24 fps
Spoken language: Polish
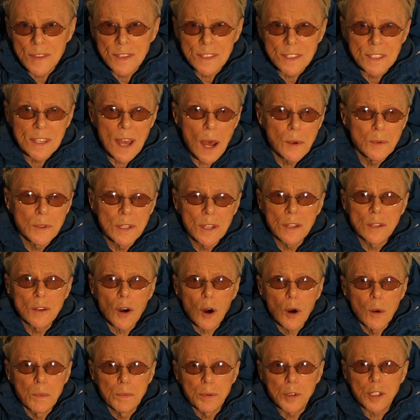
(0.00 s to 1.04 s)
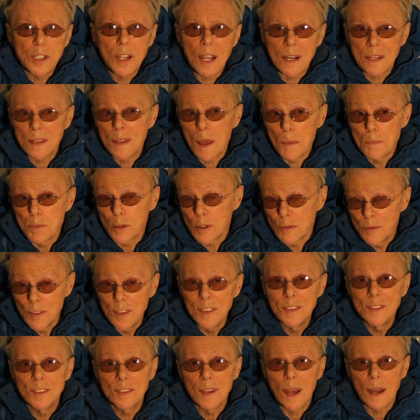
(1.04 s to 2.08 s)
cały ten obszar, ta
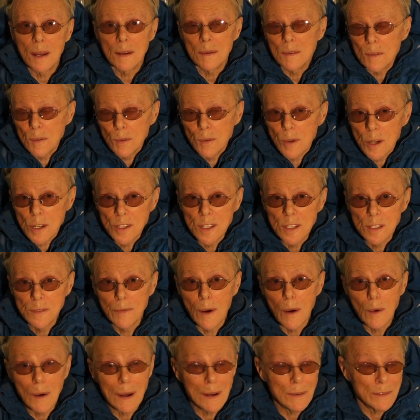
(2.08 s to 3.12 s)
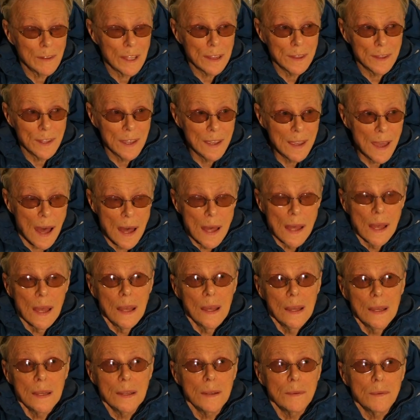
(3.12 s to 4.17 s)
prowincja, która się nazywała Wandeja,
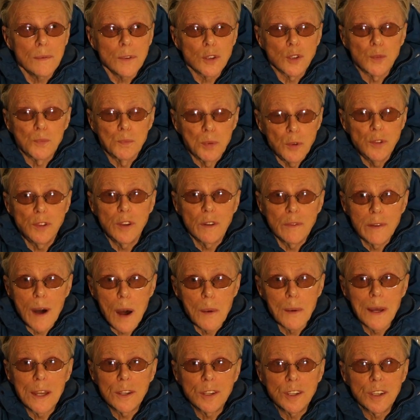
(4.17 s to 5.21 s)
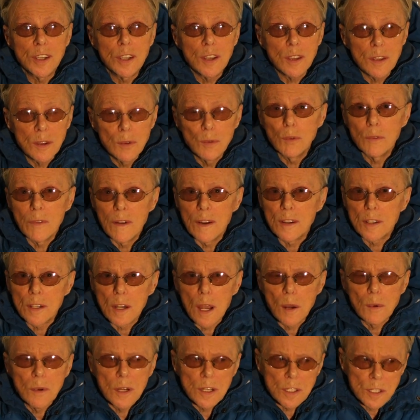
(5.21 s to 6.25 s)
y, zbuntowała się i
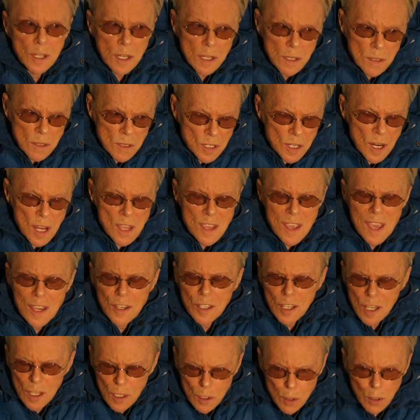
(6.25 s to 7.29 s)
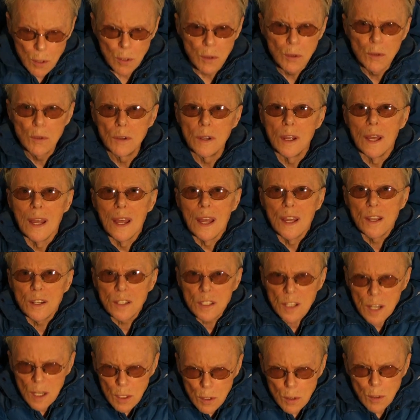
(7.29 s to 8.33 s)
uważała, że, że nie, że król,
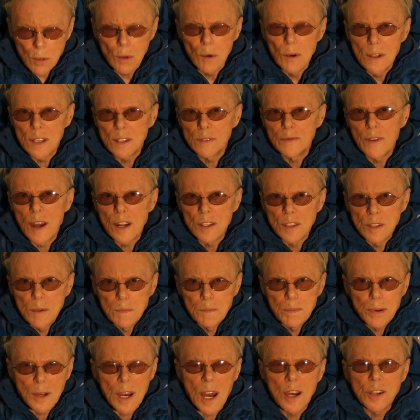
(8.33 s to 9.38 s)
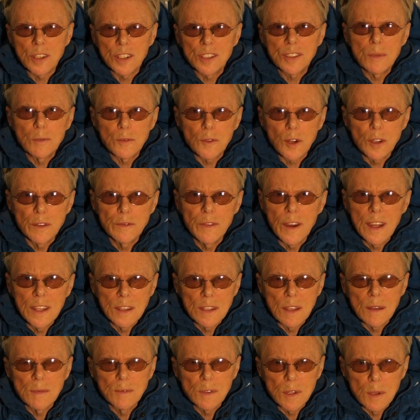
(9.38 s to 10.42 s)
że król jest ważny precz z tym
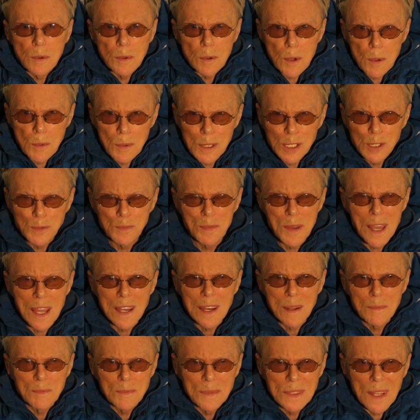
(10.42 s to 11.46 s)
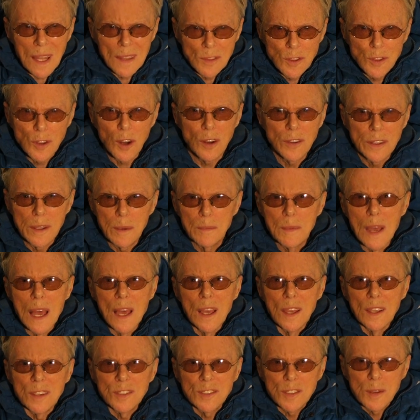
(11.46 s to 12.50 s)
konwentem, z tym Robespierrem, Dantonem,
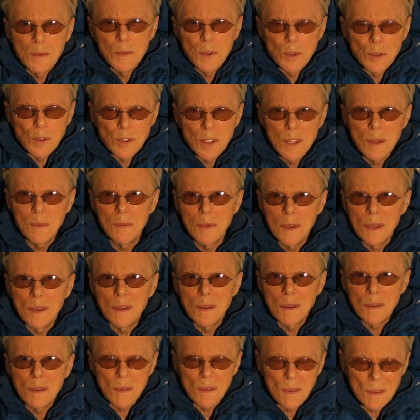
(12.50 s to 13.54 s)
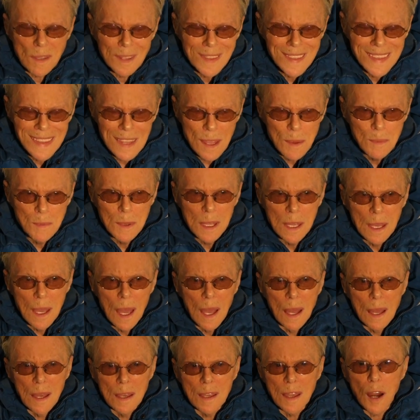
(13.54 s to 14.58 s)
z tymi różnymi innymi
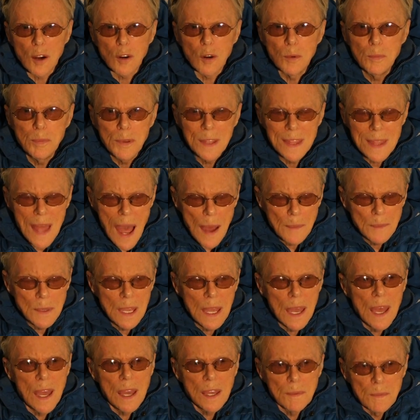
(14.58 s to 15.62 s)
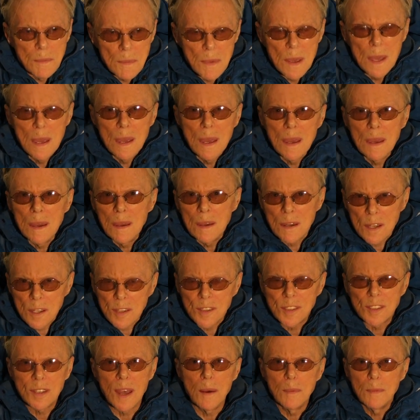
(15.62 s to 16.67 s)
Jakobinami. My
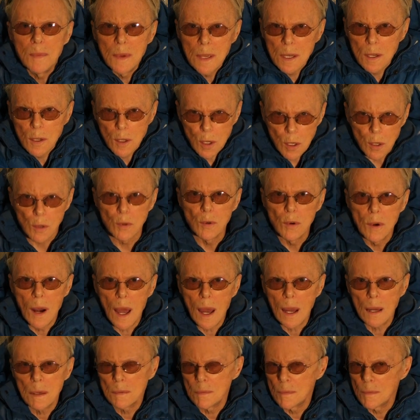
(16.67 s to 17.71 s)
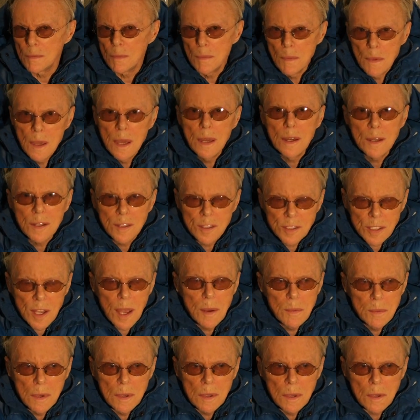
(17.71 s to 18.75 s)
chcemy króla, my
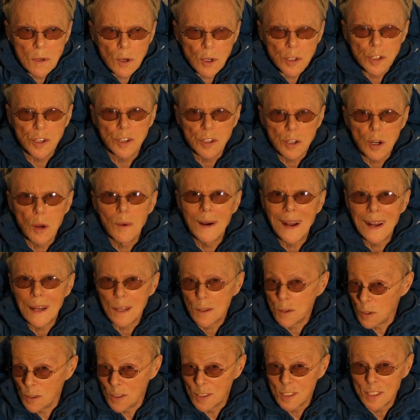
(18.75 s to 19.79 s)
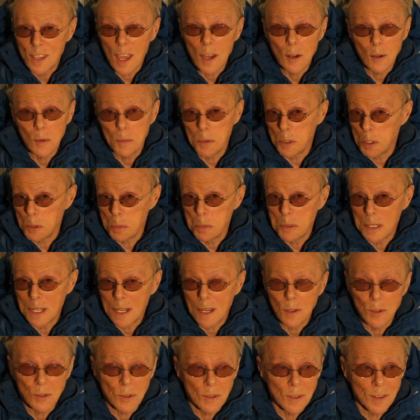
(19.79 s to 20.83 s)
chcemy kościoła katolickiego, bo to byli
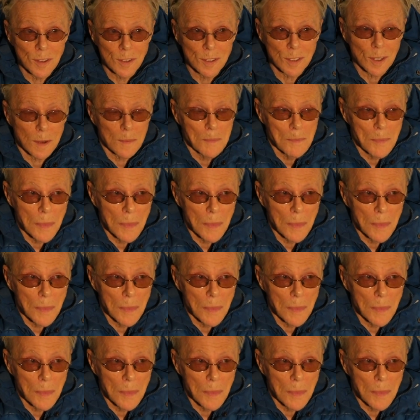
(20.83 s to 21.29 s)
katolicy.